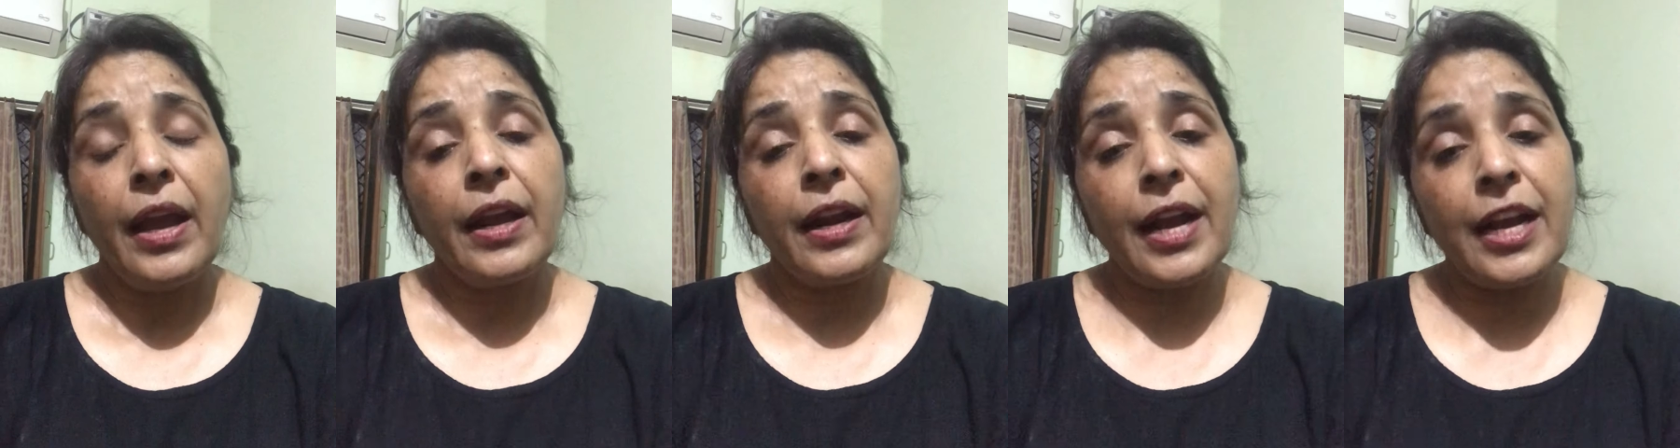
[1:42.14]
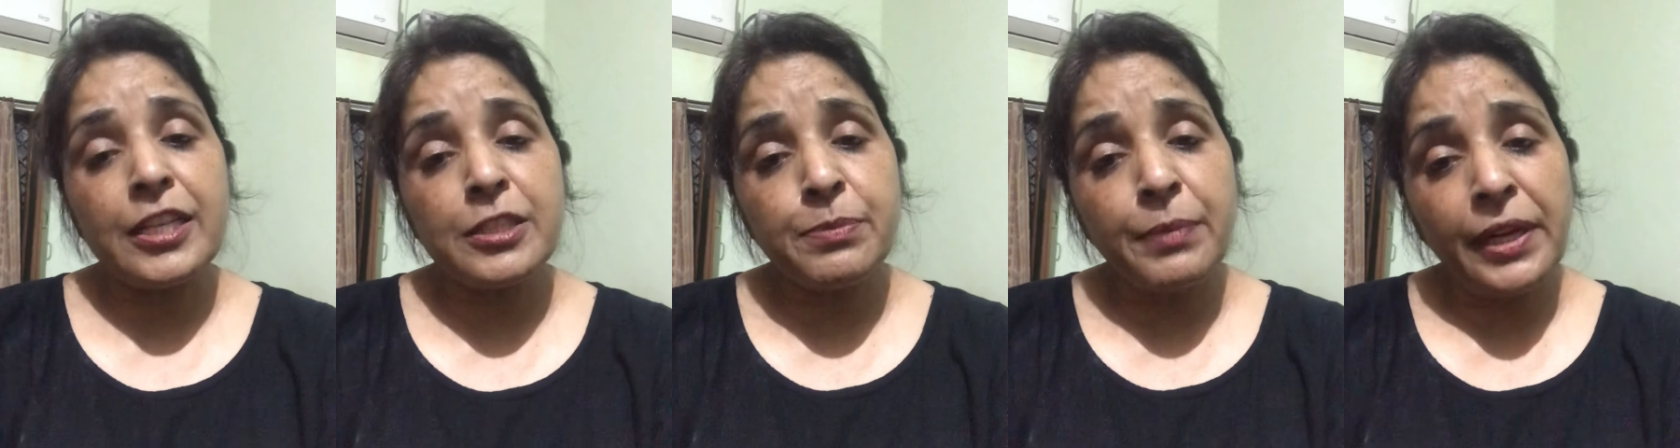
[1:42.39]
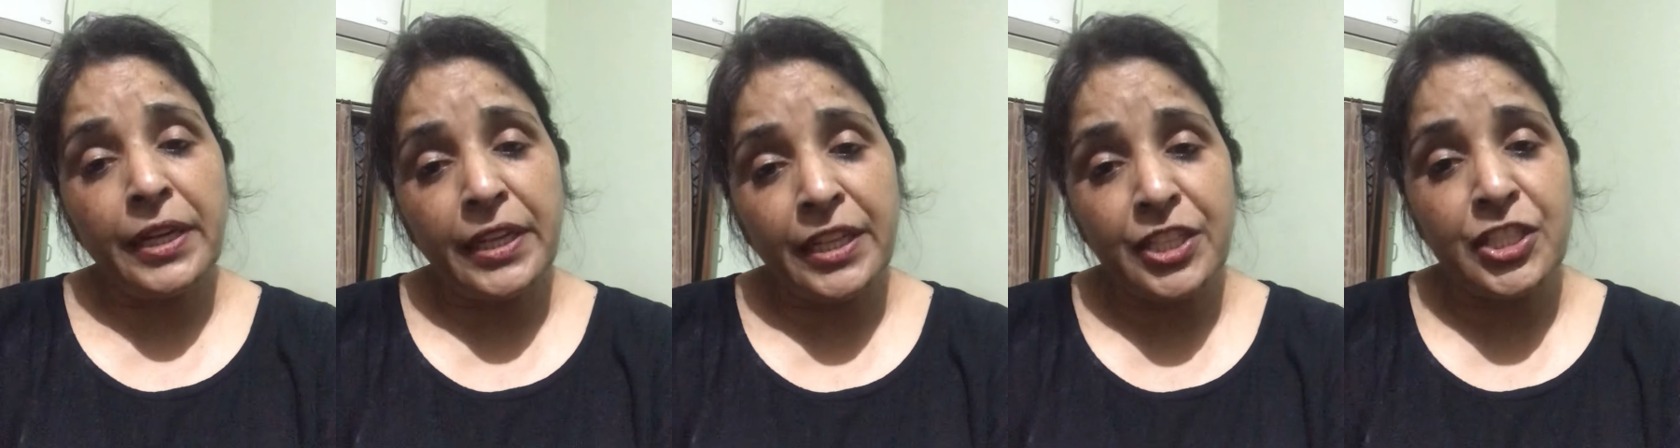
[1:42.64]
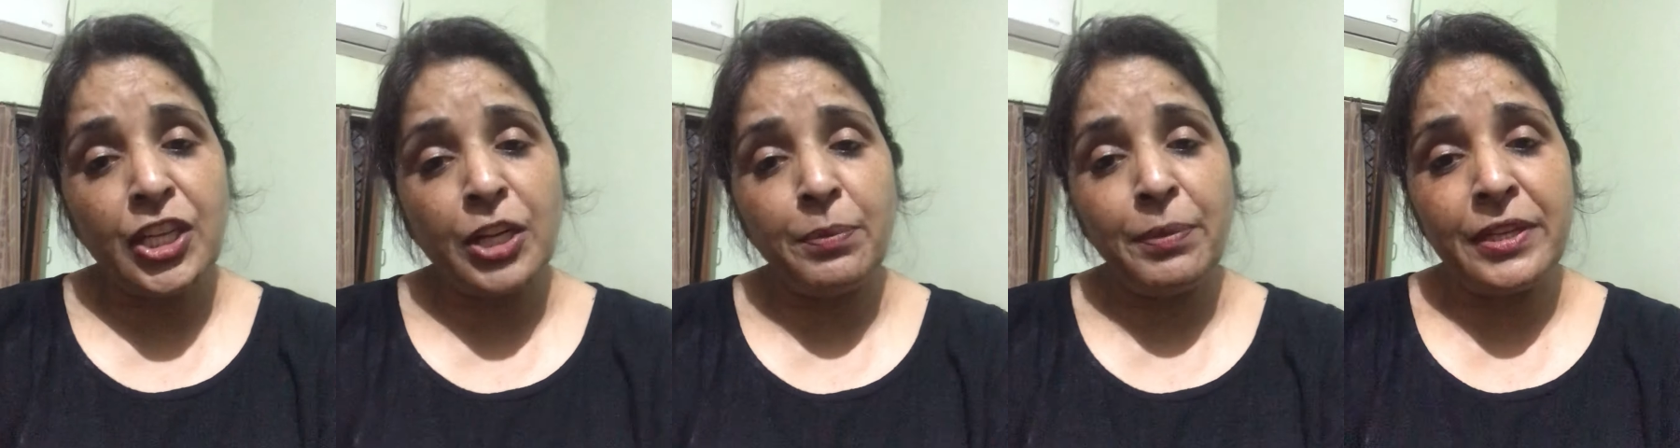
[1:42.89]
क्लास में
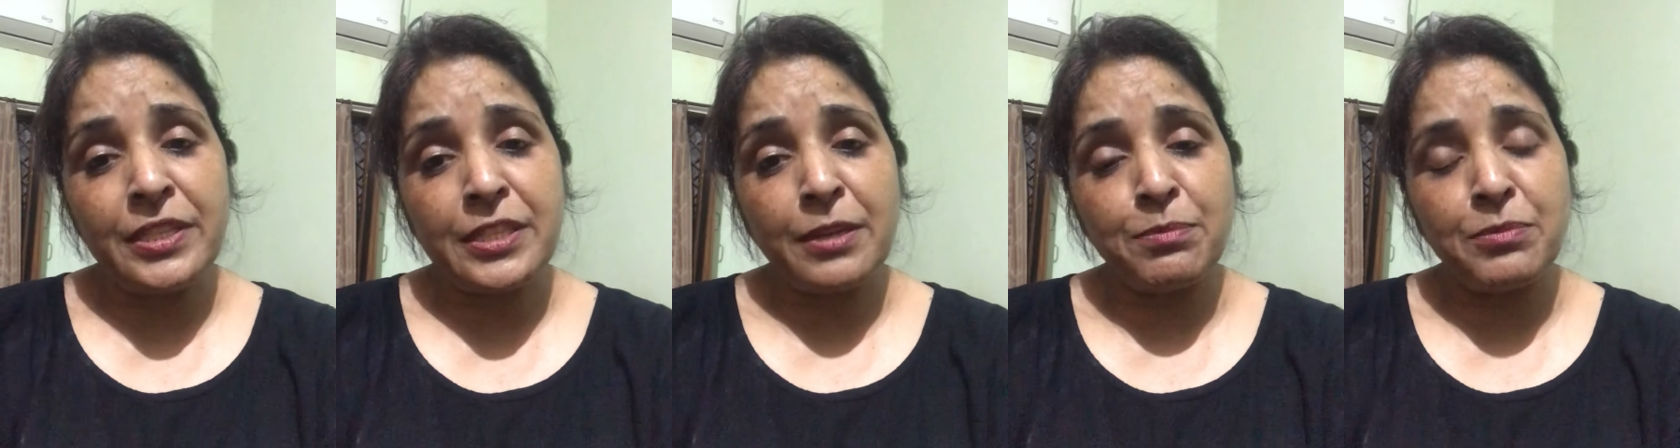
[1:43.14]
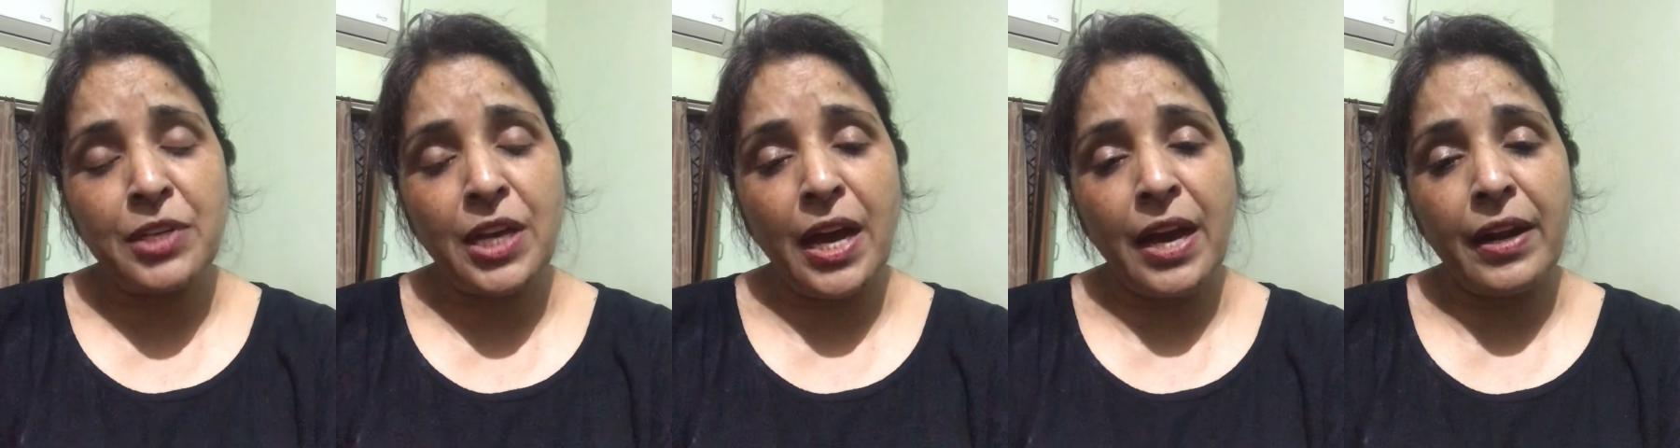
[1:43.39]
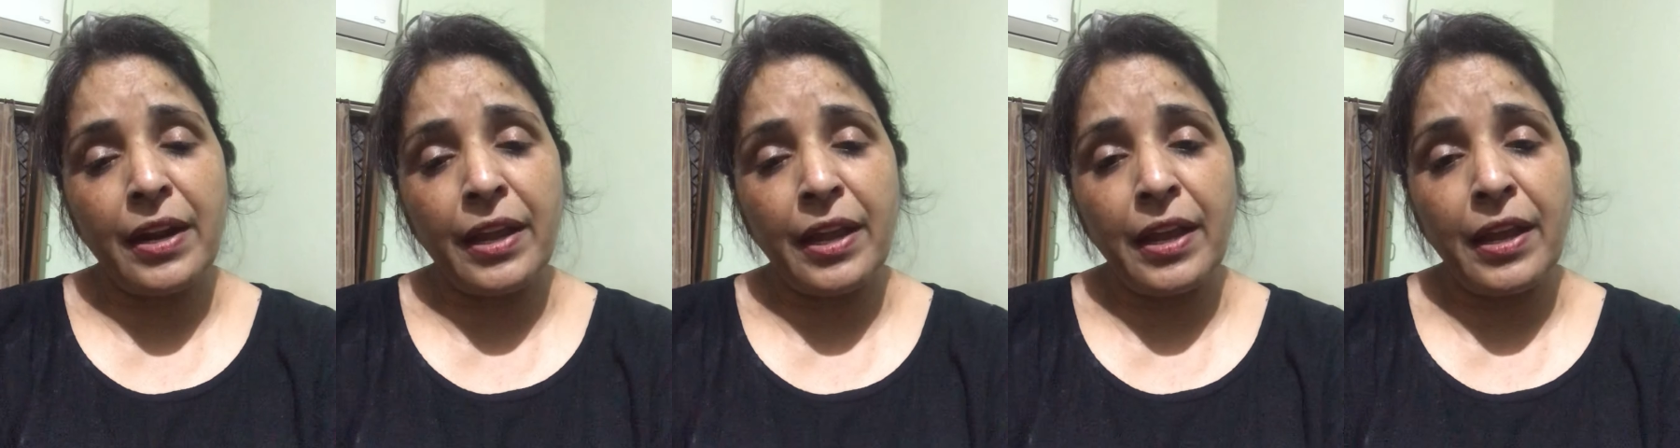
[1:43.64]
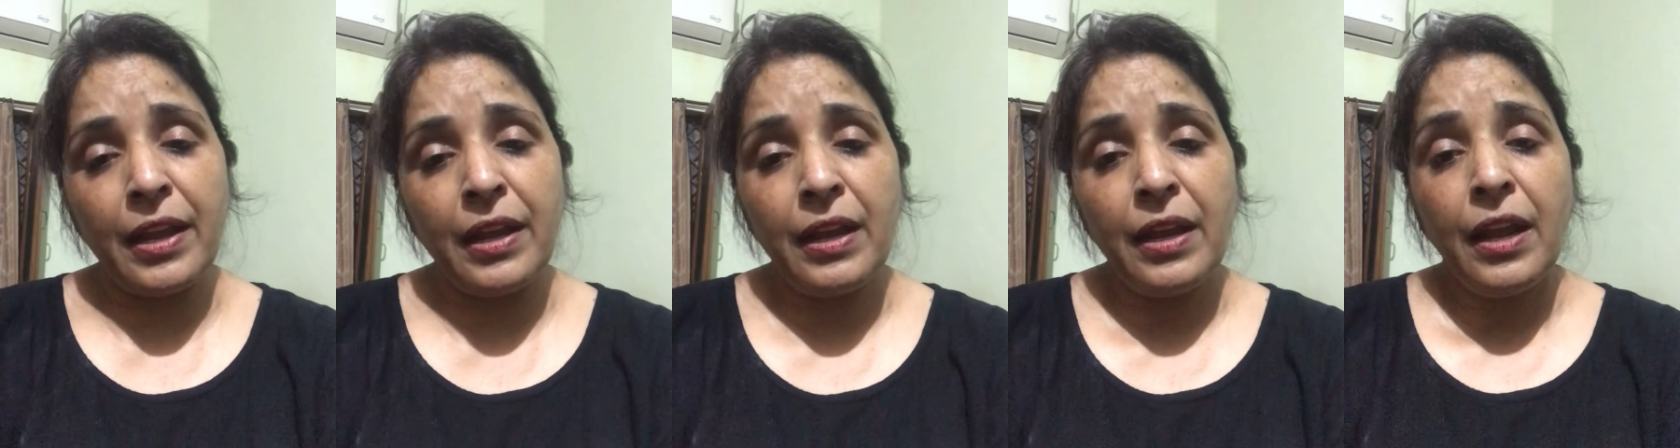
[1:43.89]
टीचर भी समझा रहे
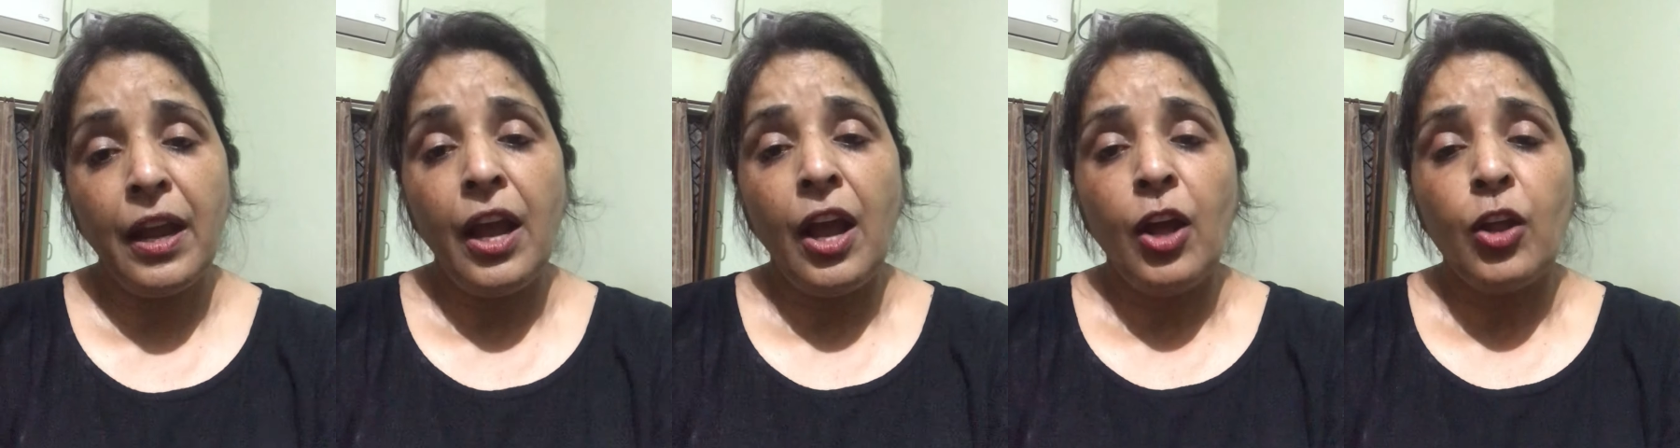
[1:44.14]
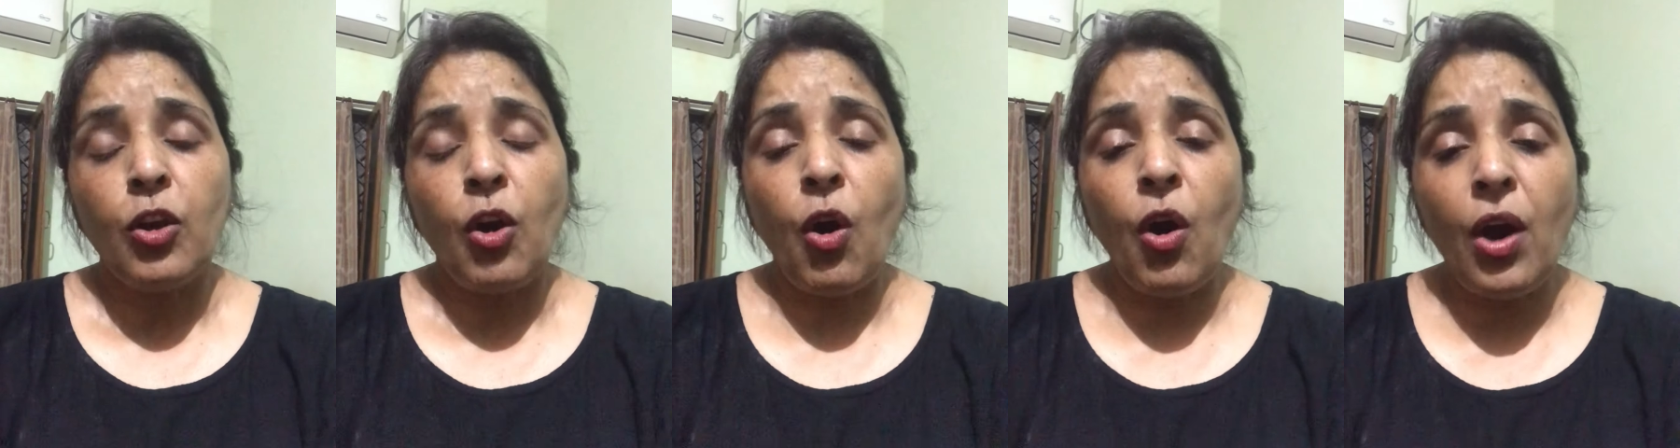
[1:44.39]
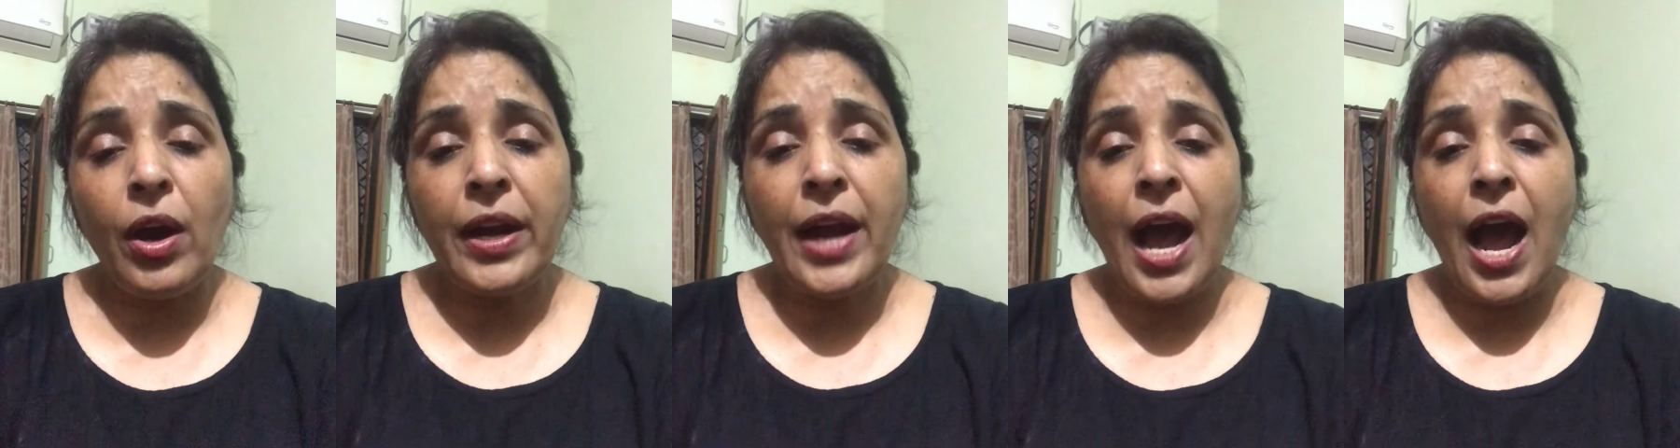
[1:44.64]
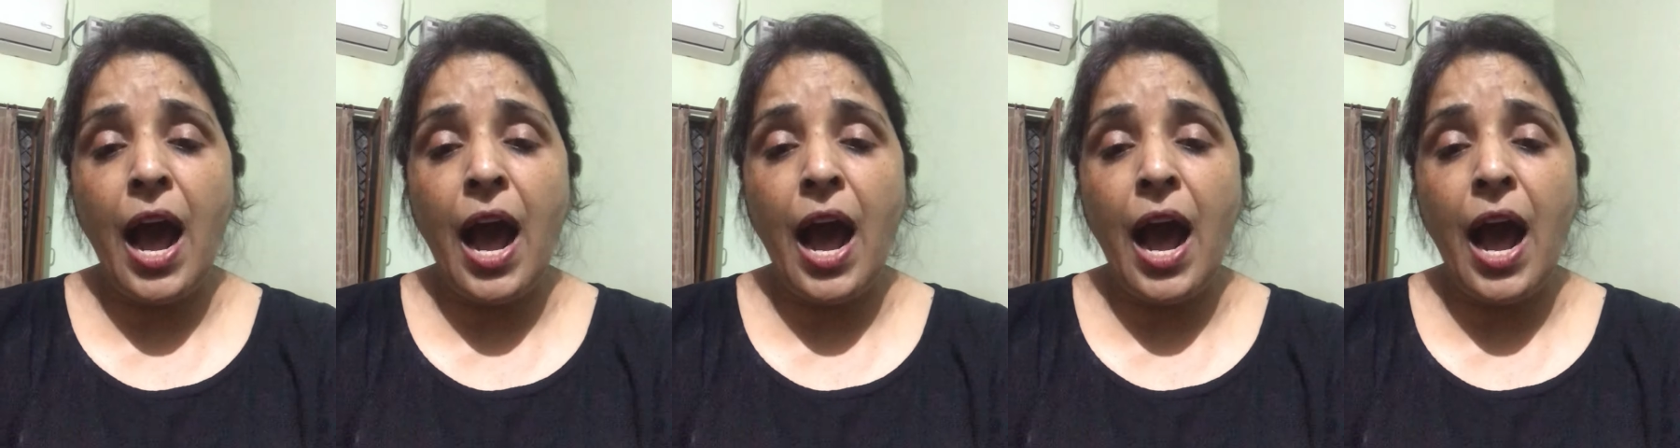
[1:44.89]
हैं और